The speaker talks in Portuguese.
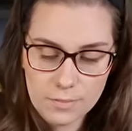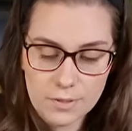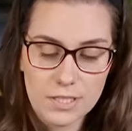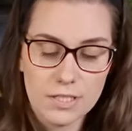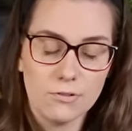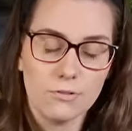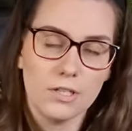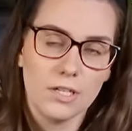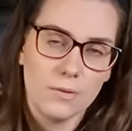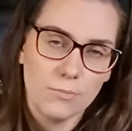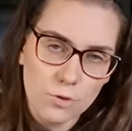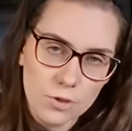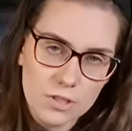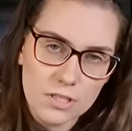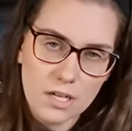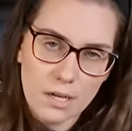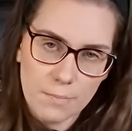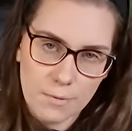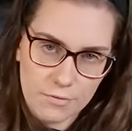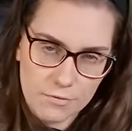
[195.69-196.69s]
porque eu queria
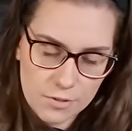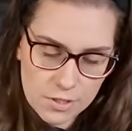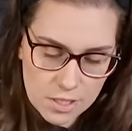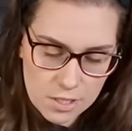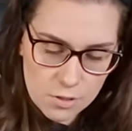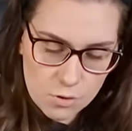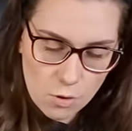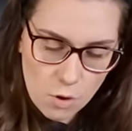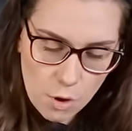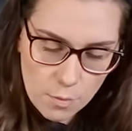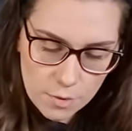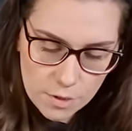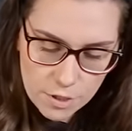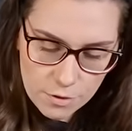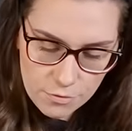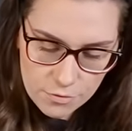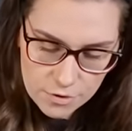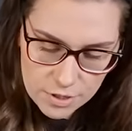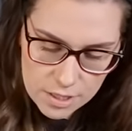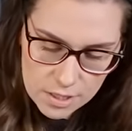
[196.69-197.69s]
mostrar para vocês como que
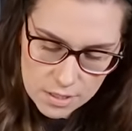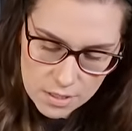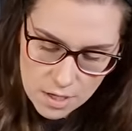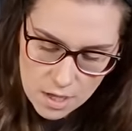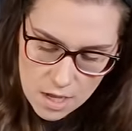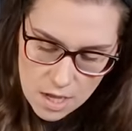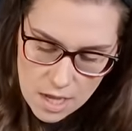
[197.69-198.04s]
eu fiz